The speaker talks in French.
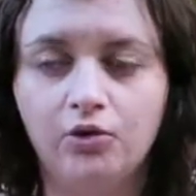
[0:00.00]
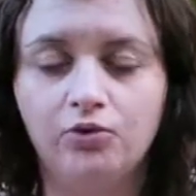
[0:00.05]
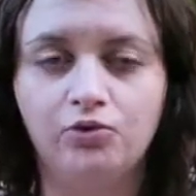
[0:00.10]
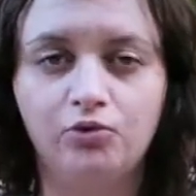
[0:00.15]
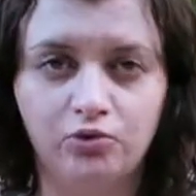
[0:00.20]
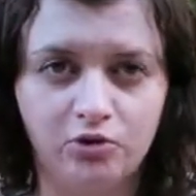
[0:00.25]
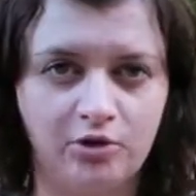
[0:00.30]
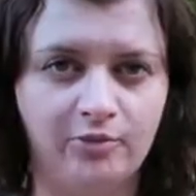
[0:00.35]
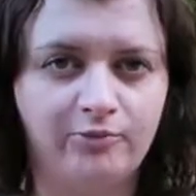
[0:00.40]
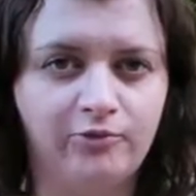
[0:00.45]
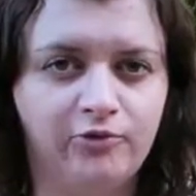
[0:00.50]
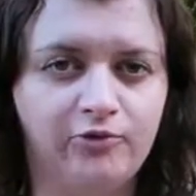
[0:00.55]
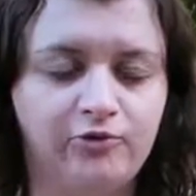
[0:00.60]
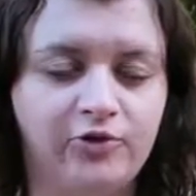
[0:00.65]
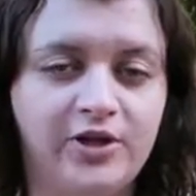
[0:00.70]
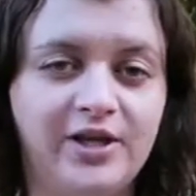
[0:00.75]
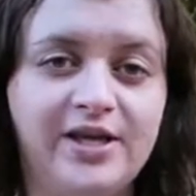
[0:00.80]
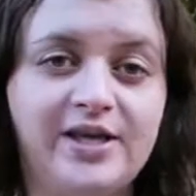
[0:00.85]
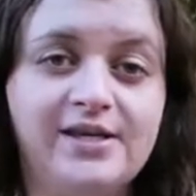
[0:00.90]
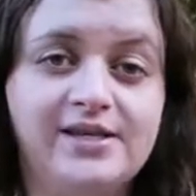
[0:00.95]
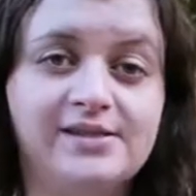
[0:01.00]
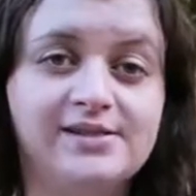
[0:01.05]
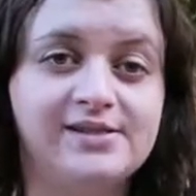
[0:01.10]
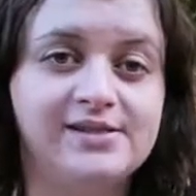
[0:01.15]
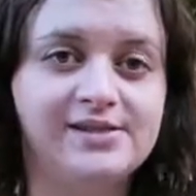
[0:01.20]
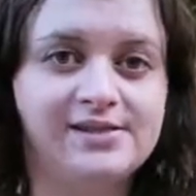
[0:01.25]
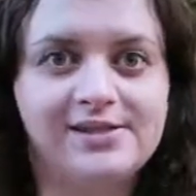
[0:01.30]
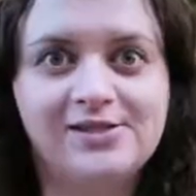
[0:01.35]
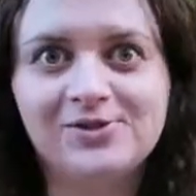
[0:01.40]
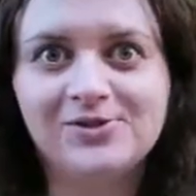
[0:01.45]
Donc comme vous le voyez,
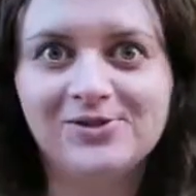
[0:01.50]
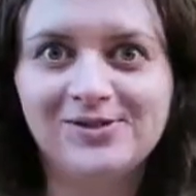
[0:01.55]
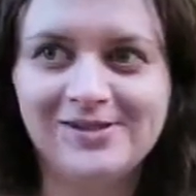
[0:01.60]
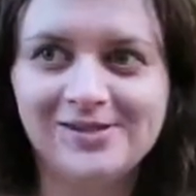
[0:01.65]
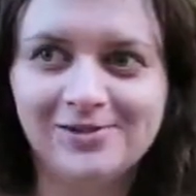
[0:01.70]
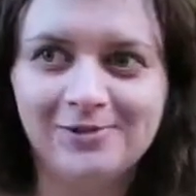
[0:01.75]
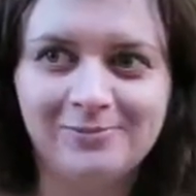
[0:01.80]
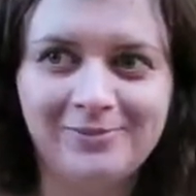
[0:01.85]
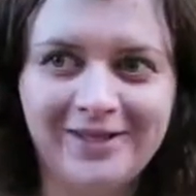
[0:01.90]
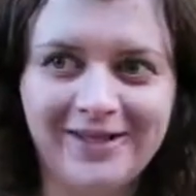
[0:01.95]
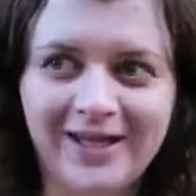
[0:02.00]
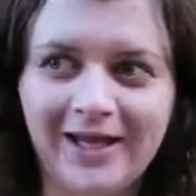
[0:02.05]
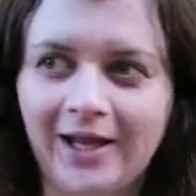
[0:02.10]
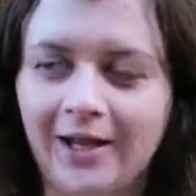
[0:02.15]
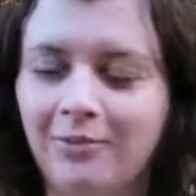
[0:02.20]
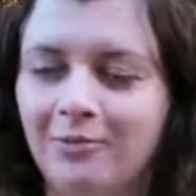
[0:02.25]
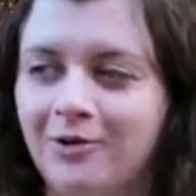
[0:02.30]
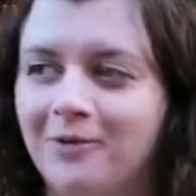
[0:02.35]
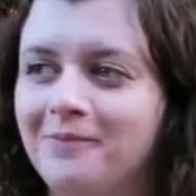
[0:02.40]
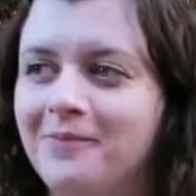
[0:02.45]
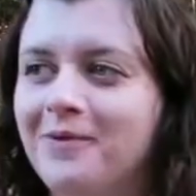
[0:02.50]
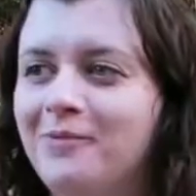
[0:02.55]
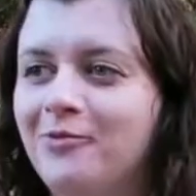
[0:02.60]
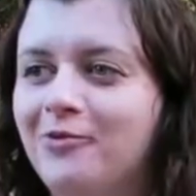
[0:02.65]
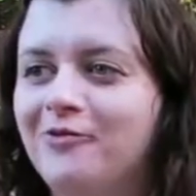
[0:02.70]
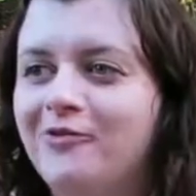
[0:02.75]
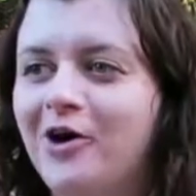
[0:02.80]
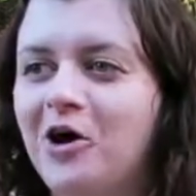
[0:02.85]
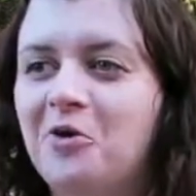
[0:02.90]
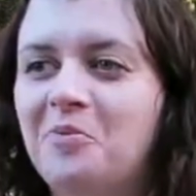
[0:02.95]
c'est des choses qui sont pas terribles, mais
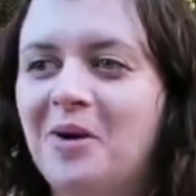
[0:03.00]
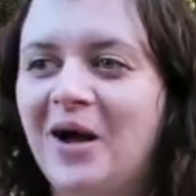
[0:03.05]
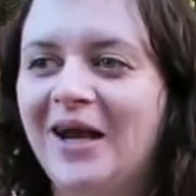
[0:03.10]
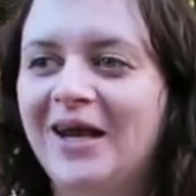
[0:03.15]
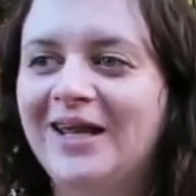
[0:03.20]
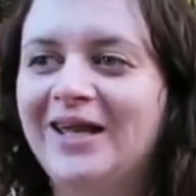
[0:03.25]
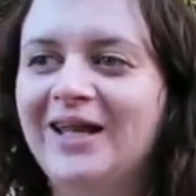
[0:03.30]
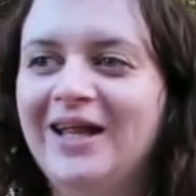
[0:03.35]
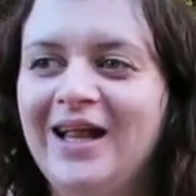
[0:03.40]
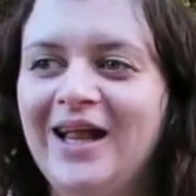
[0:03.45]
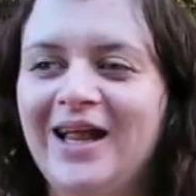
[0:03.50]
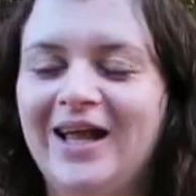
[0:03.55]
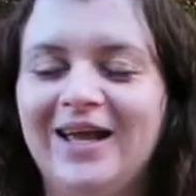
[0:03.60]
bon, on va en reparler.